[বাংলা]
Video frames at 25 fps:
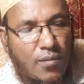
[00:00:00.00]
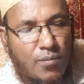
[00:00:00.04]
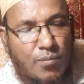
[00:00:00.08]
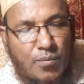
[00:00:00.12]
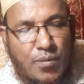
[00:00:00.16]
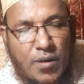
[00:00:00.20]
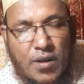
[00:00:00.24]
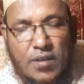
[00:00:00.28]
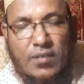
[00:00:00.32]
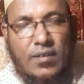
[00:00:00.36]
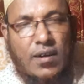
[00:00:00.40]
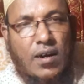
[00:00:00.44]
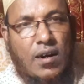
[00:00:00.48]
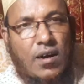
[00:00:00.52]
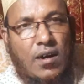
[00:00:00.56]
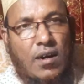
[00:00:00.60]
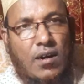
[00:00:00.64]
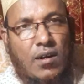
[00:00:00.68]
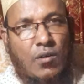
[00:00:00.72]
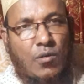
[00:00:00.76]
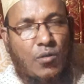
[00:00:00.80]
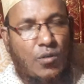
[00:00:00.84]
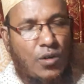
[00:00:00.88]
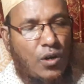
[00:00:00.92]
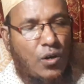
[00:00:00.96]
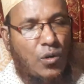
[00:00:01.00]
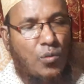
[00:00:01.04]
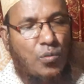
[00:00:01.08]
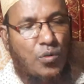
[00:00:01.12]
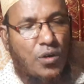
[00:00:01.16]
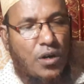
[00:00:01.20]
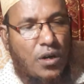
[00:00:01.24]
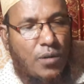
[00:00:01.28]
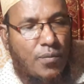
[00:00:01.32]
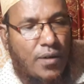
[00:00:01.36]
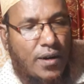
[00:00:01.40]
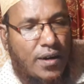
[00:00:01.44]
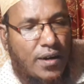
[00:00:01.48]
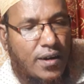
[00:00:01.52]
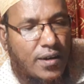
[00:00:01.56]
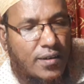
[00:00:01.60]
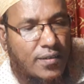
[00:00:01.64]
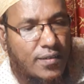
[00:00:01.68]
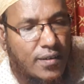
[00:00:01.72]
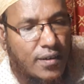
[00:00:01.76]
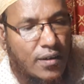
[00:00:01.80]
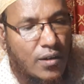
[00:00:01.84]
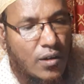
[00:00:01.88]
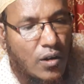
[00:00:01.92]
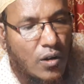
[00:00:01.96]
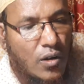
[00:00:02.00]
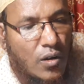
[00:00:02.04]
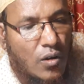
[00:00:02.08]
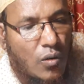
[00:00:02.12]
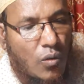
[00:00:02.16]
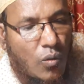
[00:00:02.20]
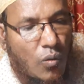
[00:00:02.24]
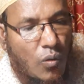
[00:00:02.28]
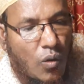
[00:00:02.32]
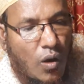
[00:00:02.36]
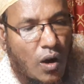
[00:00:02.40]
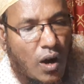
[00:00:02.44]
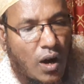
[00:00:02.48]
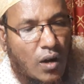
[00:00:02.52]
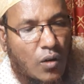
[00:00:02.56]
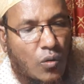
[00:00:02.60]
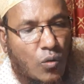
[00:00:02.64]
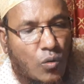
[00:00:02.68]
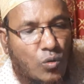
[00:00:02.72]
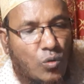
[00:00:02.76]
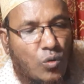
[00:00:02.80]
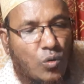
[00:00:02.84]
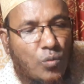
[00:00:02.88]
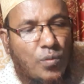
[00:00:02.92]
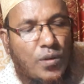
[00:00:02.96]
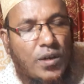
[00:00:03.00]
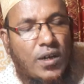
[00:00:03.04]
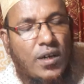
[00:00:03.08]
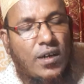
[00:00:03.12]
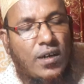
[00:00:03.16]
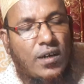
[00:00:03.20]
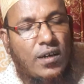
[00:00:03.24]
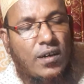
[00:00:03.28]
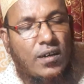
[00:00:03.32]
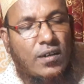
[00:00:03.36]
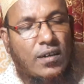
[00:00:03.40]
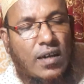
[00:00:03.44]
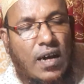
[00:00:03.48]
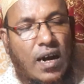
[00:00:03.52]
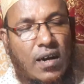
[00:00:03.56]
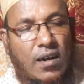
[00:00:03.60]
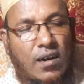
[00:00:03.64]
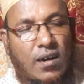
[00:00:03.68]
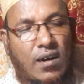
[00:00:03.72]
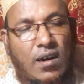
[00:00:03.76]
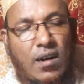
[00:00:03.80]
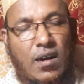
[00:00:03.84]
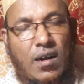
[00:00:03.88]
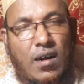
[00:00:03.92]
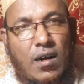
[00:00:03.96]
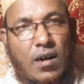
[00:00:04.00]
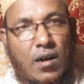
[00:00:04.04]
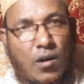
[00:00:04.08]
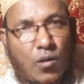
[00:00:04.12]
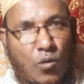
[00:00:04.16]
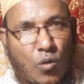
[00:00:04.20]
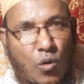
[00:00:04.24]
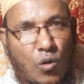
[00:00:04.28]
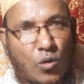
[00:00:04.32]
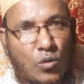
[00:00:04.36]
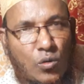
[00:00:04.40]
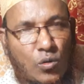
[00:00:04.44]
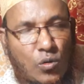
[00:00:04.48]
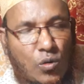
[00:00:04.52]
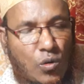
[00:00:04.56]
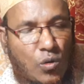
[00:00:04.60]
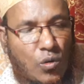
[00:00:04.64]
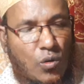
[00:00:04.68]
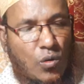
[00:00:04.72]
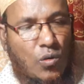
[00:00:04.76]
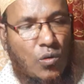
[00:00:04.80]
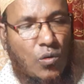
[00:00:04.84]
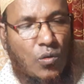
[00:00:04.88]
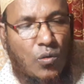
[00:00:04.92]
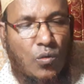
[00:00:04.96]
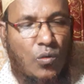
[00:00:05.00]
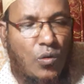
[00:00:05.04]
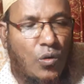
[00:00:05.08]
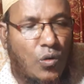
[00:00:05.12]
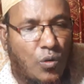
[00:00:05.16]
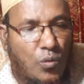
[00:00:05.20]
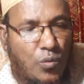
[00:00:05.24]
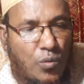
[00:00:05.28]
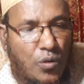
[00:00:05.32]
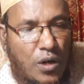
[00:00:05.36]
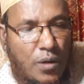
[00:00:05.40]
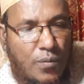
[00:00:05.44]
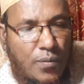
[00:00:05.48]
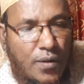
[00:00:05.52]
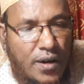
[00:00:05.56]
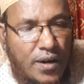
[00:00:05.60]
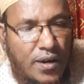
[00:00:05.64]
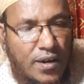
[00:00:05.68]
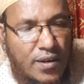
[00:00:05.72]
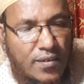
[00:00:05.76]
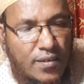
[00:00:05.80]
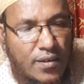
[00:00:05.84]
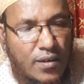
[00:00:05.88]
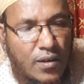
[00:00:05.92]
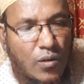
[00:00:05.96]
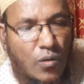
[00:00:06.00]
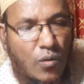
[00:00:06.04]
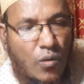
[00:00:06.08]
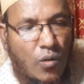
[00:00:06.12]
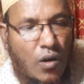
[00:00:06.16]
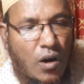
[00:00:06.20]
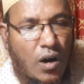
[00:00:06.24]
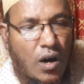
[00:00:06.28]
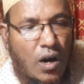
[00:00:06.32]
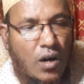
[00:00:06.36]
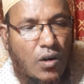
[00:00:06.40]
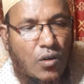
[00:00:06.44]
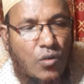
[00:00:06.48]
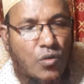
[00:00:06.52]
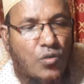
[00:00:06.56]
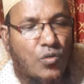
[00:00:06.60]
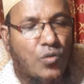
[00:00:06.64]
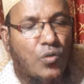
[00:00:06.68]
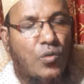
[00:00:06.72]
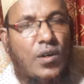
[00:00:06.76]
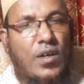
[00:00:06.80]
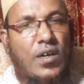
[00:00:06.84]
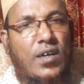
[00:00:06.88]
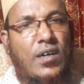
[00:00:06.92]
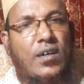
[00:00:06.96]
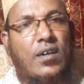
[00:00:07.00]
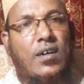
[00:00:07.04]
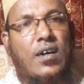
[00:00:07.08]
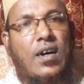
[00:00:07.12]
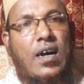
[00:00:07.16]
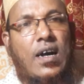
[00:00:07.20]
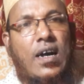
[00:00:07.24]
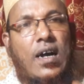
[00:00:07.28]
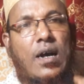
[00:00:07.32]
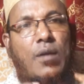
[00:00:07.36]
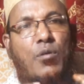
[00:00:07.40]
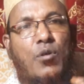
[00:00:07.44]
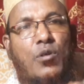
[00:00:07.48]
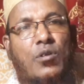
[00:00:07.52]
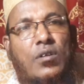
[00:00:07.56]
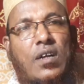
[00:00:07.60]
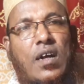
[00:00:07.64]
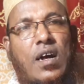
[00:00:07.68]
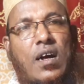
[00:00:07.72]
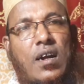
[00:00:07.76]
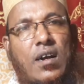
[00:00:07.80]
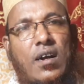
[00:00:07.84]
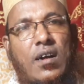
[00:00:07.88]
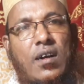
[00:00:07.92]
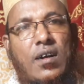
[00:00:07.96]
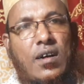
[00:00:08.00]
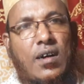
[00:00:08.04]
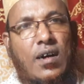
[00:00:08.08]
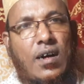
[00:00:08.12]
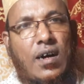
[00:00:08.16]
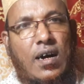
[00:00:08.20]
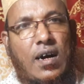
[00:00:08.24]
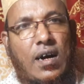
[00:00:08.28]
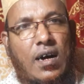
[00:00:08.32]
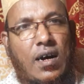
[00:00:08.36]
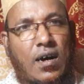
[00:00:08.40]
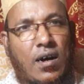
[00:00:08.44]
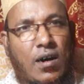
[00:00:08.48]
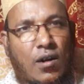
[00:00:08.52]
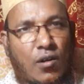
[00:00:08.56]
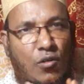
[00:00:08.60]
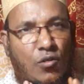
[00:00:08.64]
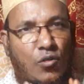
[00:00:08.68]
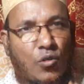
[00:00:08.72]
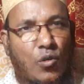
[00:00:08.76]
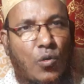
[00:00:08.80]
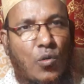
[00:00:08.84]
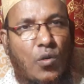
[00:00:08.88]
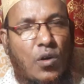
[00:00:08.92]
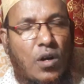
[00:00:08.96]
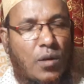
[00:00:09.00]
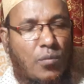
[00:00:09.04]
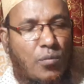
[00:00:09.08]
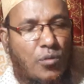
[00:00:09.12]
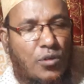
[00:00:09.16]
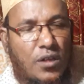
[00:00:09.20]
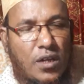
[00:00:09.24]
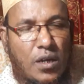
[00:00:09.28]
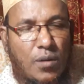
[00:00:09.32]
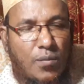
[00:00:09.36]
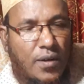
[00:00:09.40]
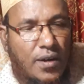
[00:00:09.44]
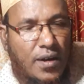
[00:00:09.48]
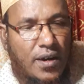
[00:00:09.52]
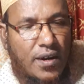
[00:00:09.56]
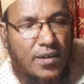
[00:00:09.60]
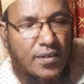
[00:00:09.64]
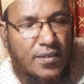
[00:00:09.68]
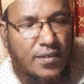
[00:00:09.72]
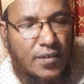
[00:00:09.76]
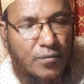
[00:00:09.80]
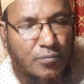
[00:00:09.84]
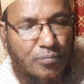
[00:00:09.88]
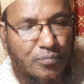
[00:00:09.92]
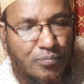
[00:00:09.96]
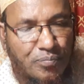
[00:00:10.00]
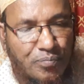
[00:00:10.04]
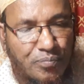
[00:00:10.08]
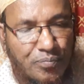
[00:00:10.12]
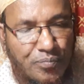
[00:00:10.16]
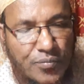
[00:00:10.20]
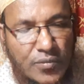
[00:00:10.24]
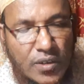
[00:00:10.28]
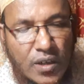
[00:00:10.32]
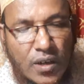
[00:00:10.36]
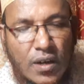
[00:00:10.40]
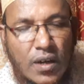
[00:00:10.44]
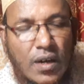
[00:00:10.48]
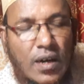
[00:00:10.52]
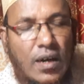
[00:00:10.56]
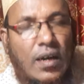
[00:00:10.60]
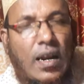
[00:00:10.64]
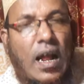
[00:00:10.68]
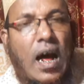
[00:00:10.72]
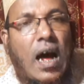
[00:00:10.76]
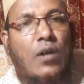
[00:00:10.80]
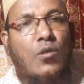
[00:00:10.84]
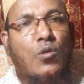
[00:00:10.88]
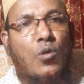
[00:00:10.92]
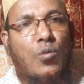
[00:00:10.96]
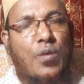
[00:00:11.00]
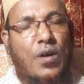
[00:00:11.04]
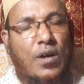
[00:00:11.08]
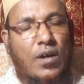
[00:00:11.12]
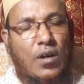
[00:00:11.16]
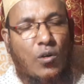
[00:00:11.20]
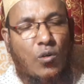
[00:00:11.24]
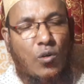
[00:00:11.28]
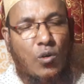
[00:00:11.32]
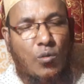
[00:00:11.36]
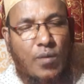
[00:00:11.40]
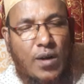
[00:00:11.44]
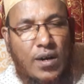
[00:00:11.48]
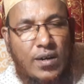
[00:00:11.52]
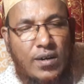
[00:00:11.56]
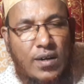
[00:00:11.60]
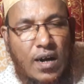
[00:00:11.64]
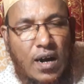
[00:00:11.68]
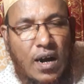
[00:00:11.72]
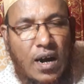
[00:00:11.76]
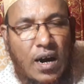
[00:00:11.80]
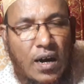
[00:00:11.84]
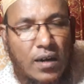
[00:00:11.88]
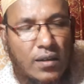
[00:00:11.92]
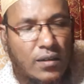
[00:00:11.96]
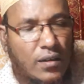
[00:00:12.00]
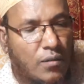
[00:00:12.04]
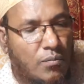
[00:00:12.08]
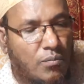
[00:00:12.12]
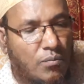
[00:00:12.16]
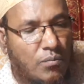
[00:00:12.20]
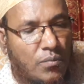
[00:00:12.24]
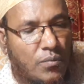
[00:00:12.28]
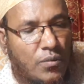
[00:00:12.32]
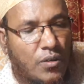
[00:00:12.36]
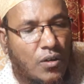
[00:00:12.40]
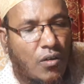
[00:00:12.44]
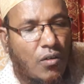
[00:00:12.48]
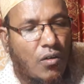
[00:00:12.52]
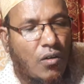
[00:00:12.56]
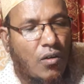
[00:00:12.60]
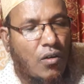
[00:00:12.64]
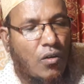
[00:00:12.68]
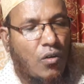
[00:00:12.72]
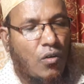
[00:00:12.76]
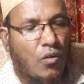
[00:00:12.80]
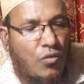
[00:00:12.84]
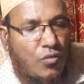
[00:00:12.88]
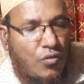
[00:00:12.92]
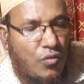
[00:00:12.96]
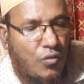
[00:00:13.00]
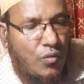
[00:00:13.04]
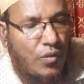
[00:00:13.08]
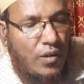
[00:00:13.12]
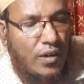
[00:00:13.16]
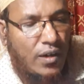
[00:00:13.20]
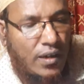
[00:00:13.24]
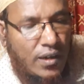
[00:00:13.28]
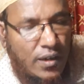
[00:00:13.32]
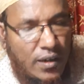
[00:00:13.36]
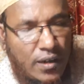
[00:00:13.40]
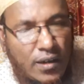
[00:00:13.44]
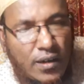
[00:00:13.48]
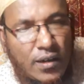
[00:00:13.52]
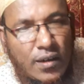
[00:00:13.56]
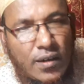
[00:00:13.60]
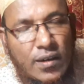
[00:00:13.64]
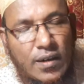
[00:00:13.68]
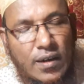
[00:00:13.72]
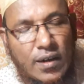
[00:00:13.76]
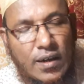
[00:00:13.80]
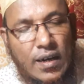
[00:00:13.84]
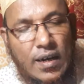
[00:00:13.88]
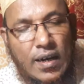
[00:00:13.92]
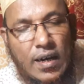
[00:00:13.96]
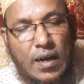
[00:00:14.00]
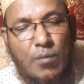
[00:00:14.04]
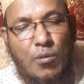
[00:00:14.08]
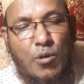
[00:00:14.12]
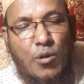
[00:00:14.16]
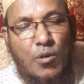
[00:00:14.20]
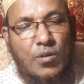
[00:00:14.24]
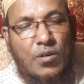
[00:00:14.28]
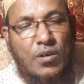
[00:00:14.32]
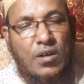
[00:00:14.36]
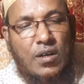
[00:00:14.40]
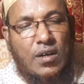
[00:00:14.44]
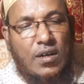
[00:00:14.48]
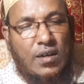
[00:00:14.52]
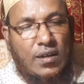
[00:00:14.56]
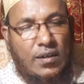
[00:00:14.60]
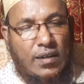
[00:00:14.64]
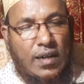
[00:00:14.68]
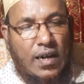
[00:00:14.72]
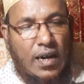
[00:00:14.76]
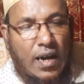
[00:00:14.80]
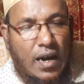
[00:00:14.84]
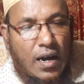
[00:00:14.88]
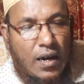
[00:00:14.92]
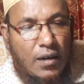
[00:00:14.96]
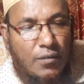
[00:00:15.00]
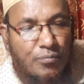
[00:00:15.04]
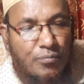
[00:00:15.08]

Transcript: ফেরস্তাগুণের উপর ইমান এনেছে ওয়া কুতুবিহি তার গ্রন্থগুলোর উপর ইমান এনেছে ওয়া রসুলিহি এবং তার রসুলগণের প্রতি ইমান এনেছে লান উফারেকু বাইনা আহাদিম মির রসুলিহি এবং তারা